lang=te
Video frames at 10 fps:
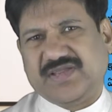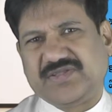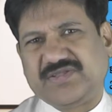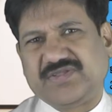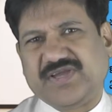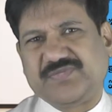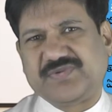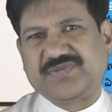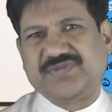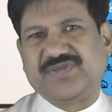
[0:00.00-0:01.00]
ఏదేదో
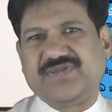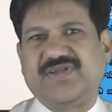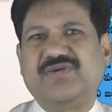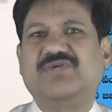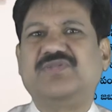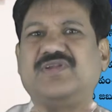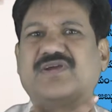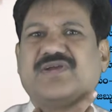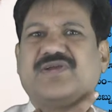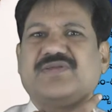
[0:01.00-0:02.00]
అయిపోతుంది నా
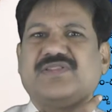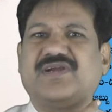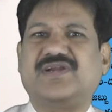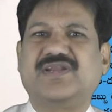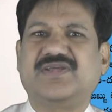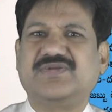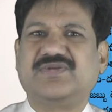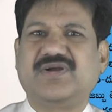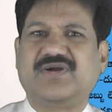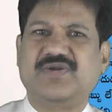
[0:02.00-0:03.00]
గొంతులో దిగడం లేదు
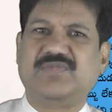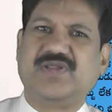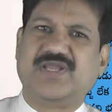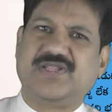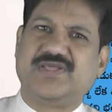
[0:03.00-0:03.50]
నా కడుపులో